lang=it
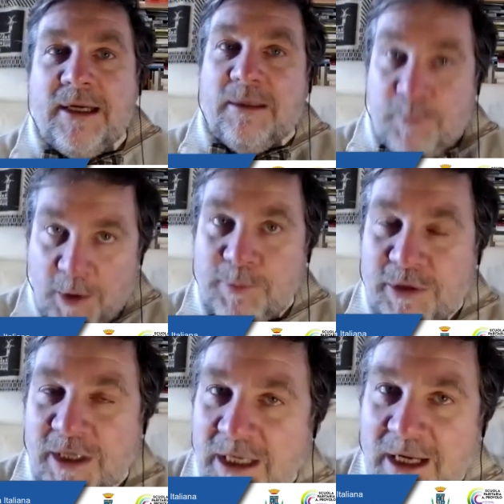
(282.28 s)
proprio
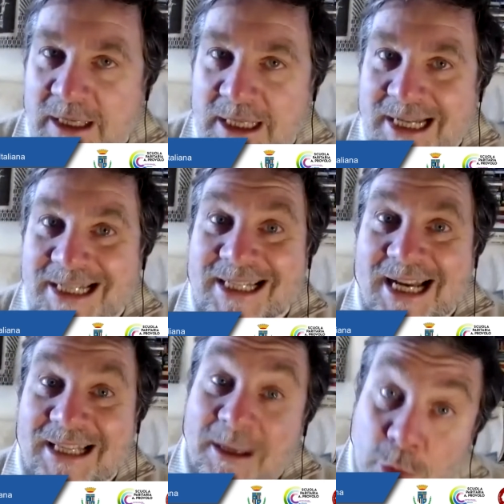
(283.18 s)

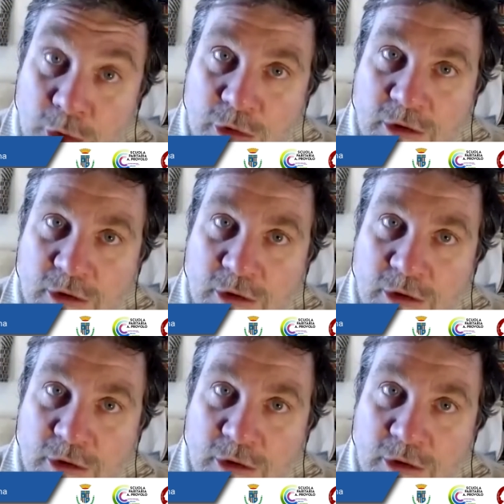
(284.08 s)
nell'estate molto